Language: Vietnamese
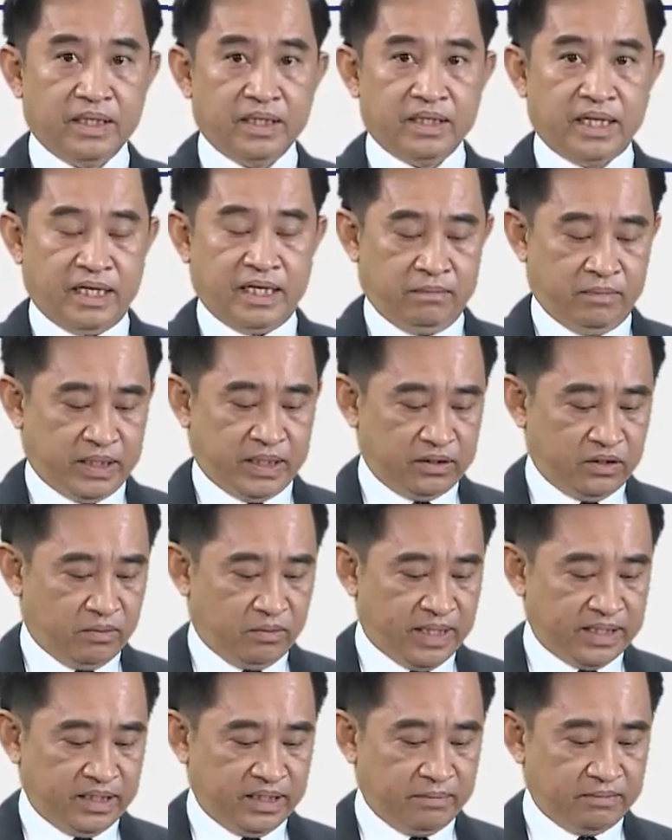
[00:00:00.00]
thay mặt cho
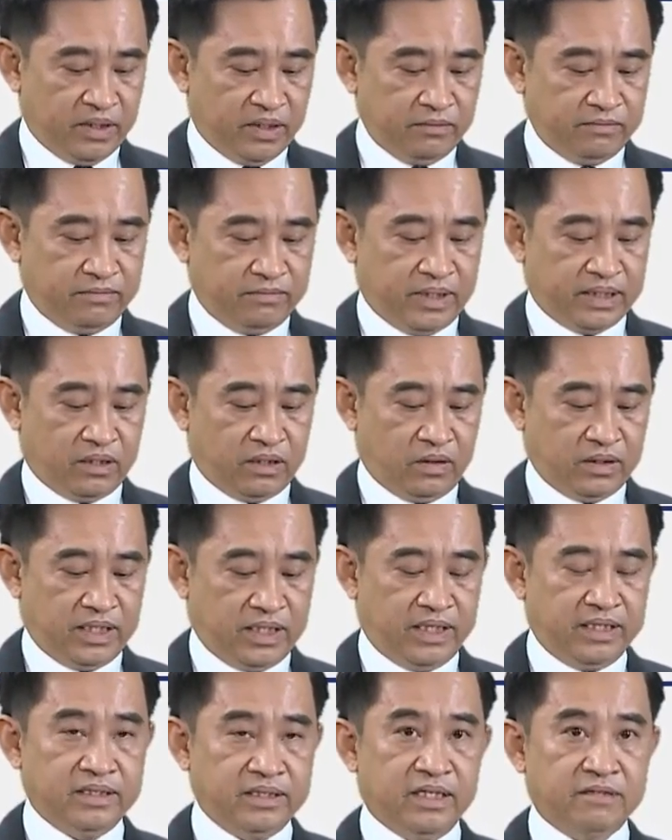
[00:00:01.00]
Ban giám đốc và toàn
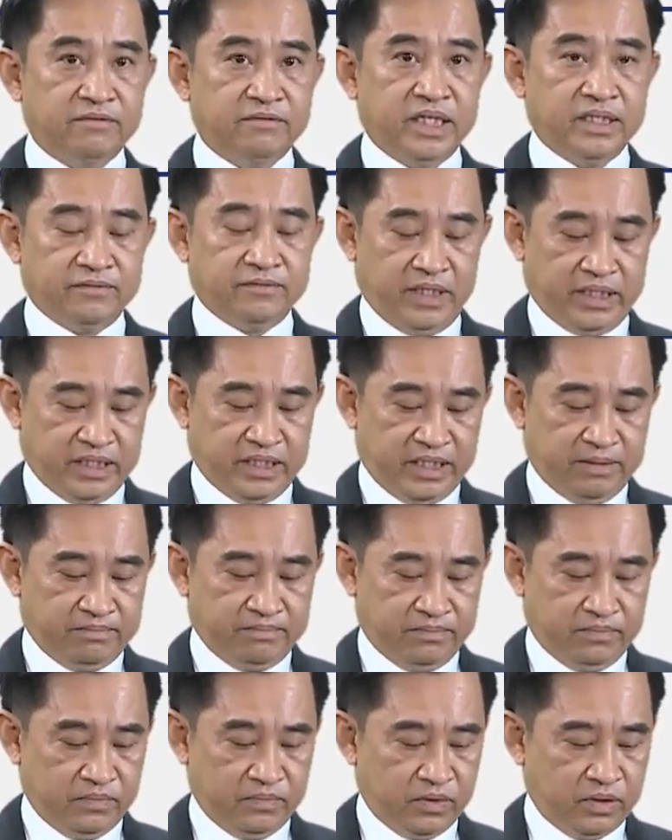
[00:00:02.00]
thể nhân viên Viện Tim,
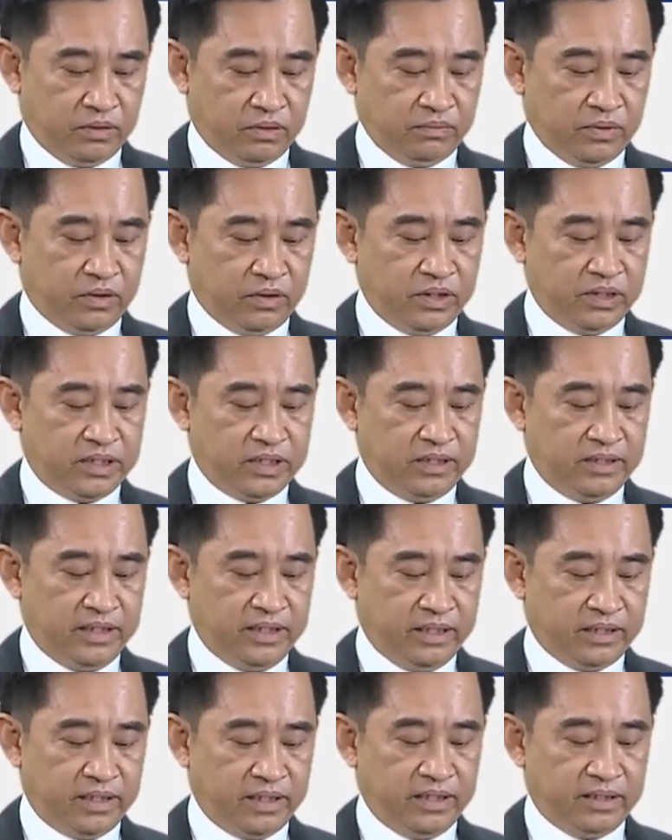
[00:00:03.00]
Chúng tôi xin
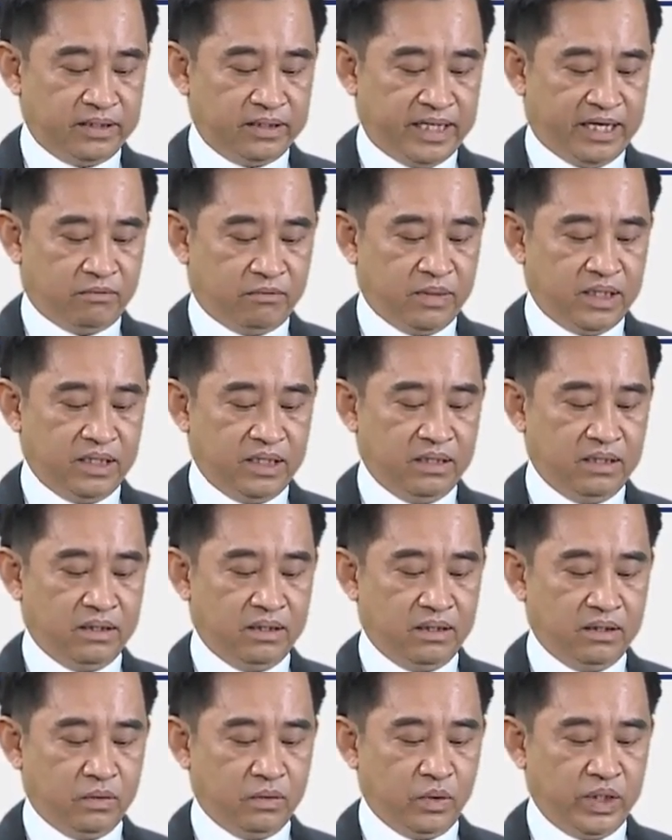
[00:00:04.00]
nhiệt liệt chào mừng
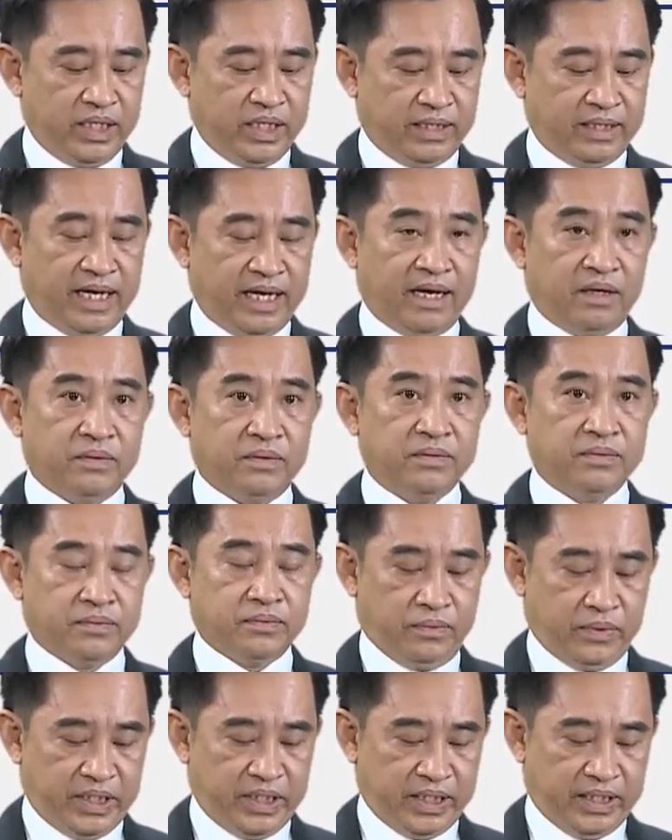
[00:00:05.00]
quý lãnh đạo,
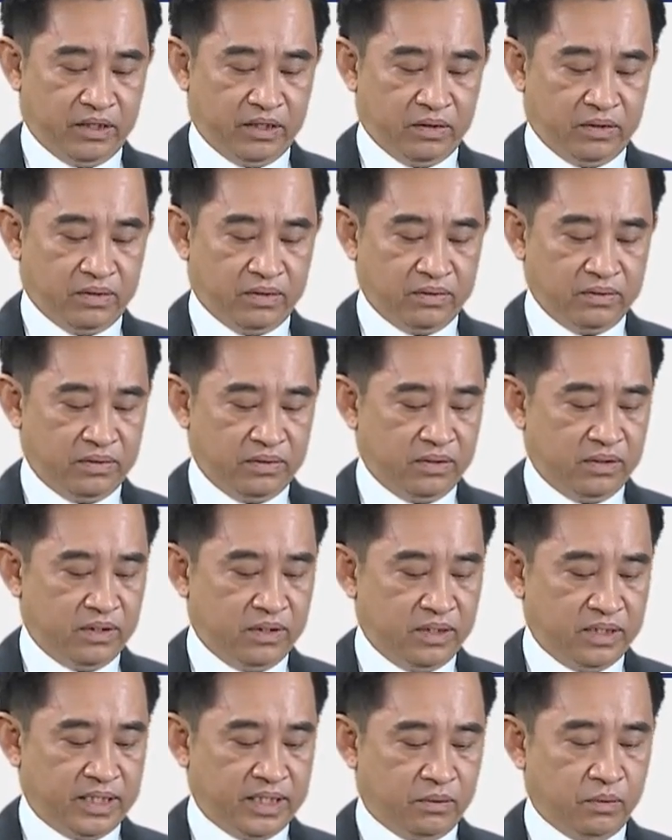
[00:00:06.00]
quý thầy cô
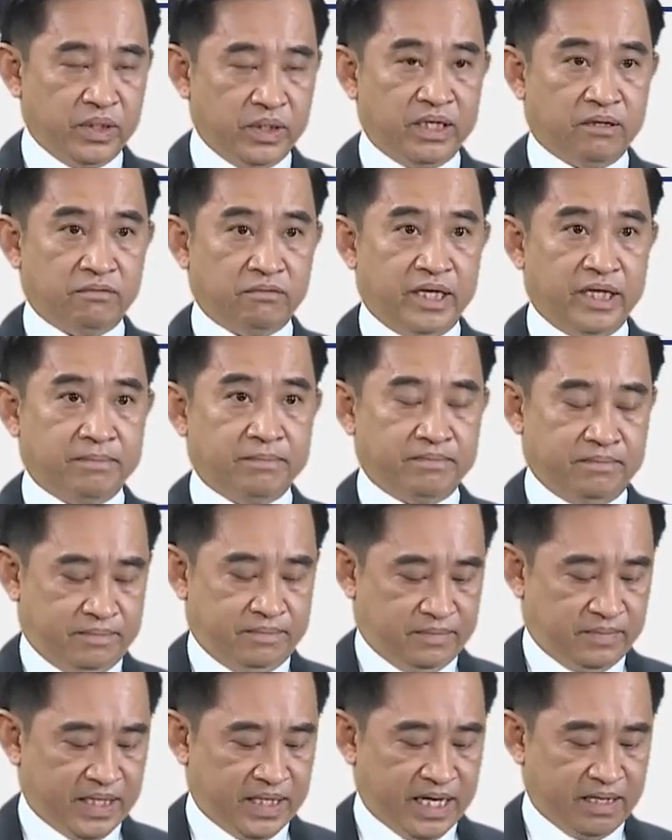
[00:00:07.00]
và quý đồng nghiệp
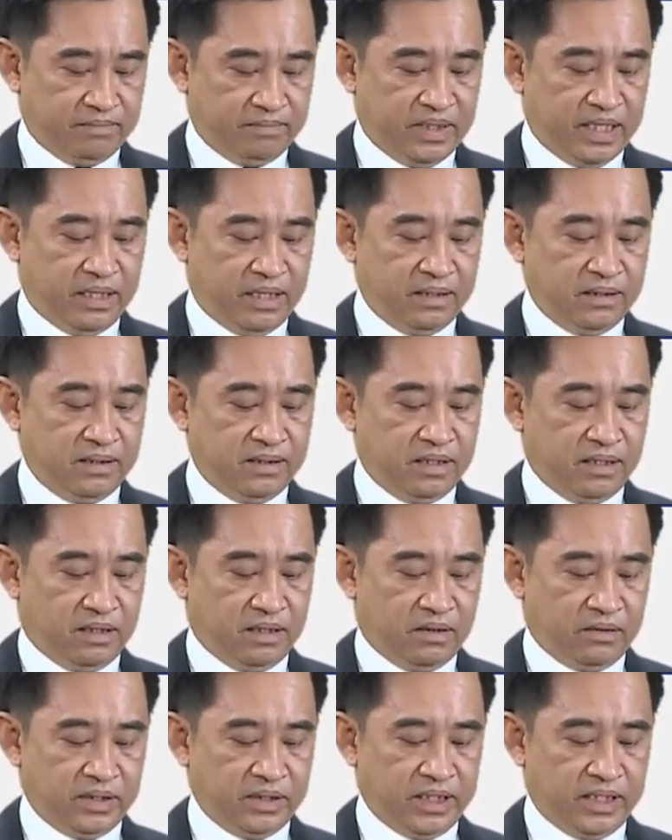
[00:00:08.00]
tham dự
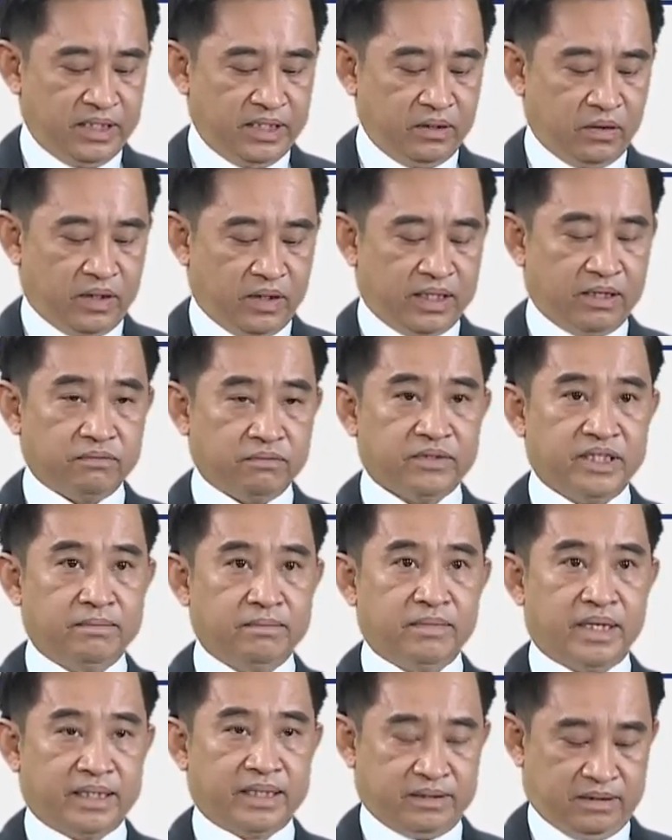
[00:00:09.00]
Hội nghị khoa học
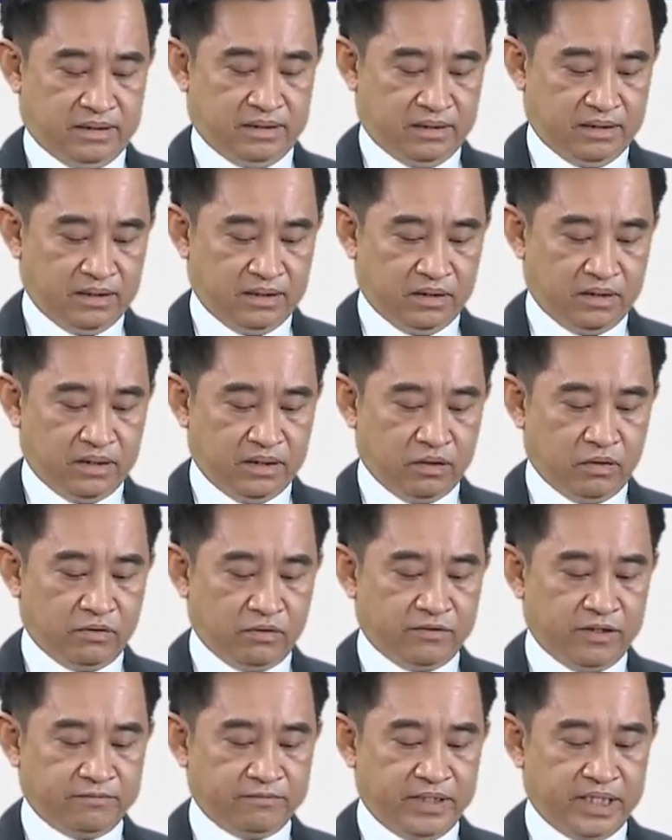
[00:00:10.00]
tim mạch
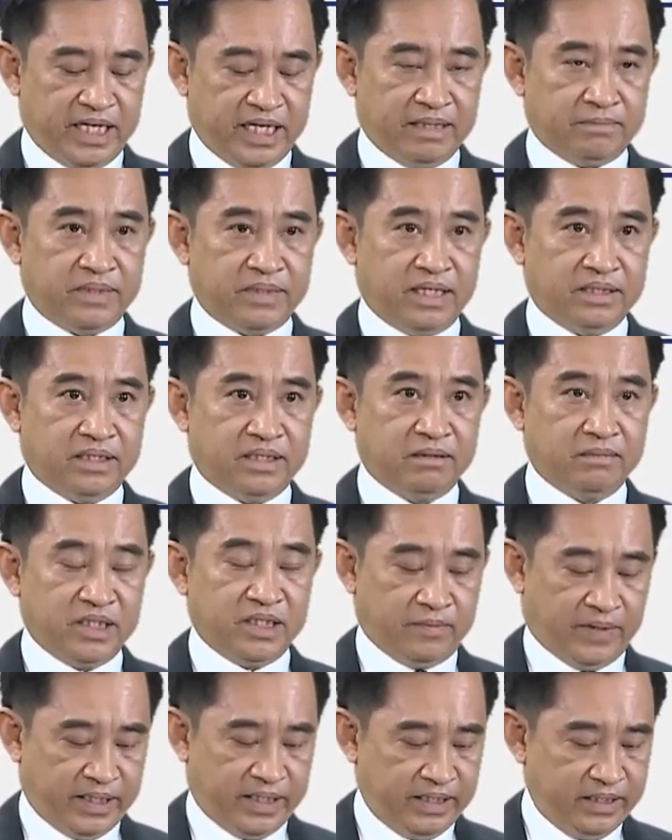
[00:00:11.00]
khu vực phía Nam lần thứ
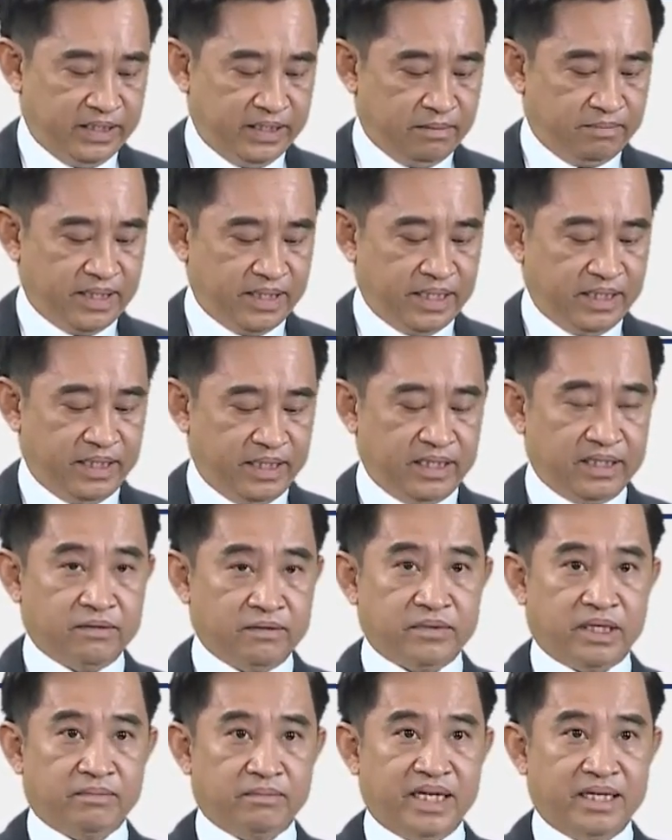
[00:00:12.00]
17 năm
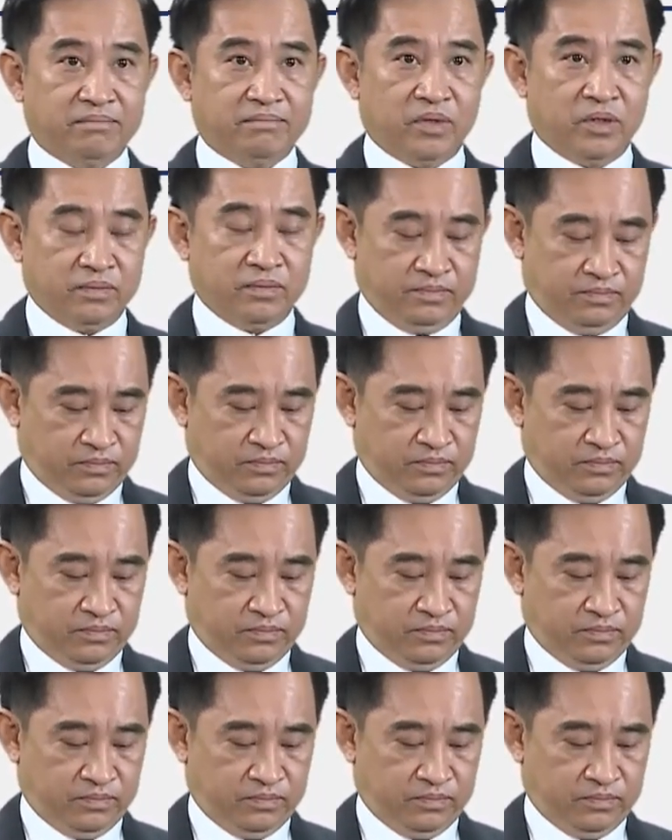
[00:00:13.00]
2021